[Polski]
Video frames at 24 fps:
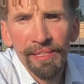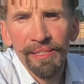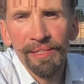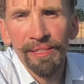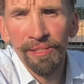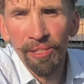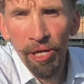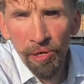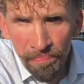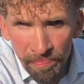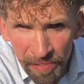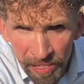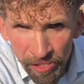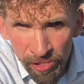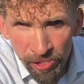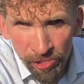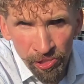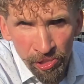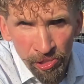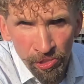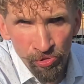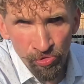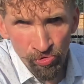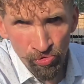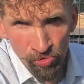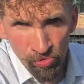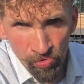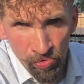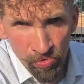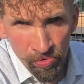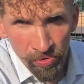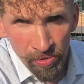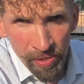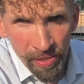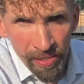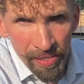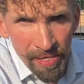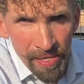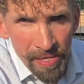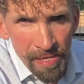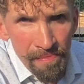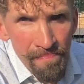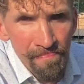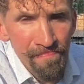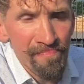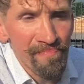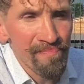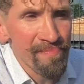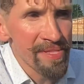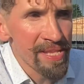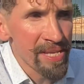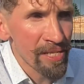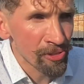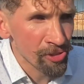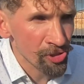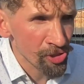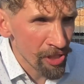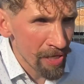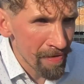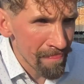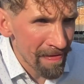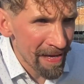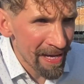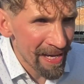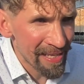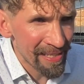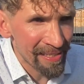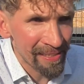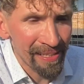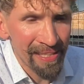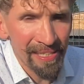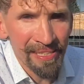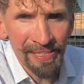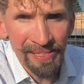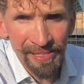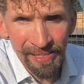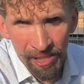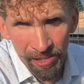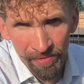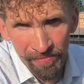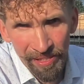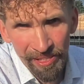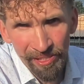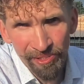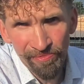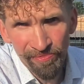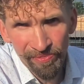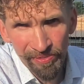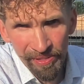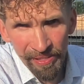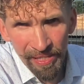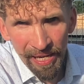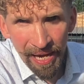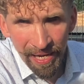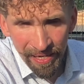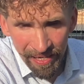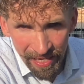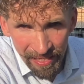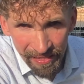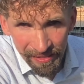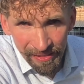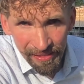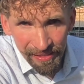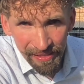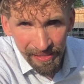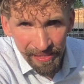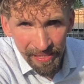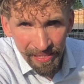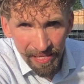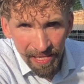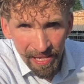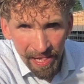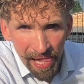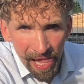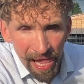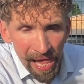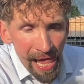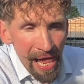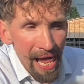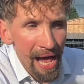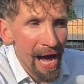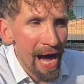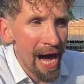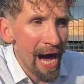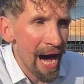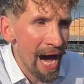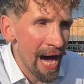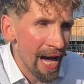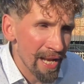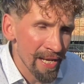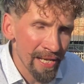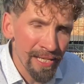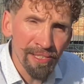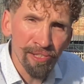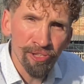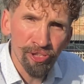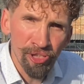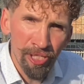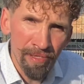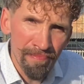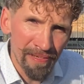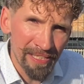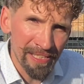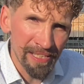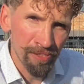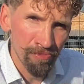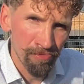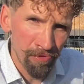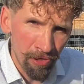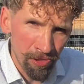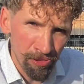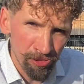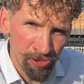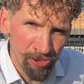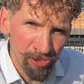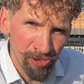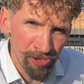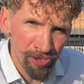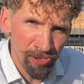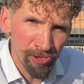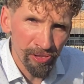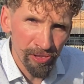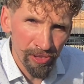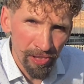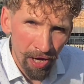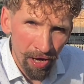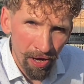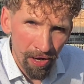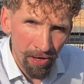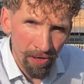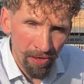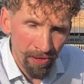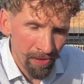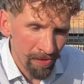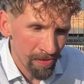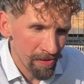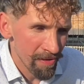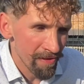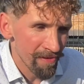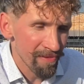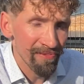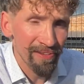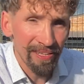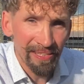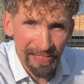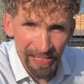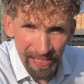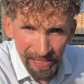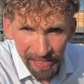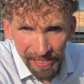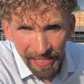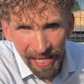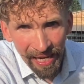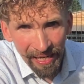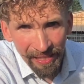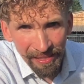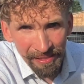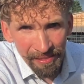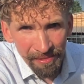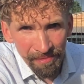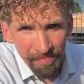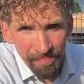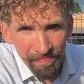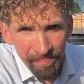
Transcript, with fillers: Do 50 sztuk nie trzeba rejestrować w agencji, ale trzeba zgłosić do weterynarii.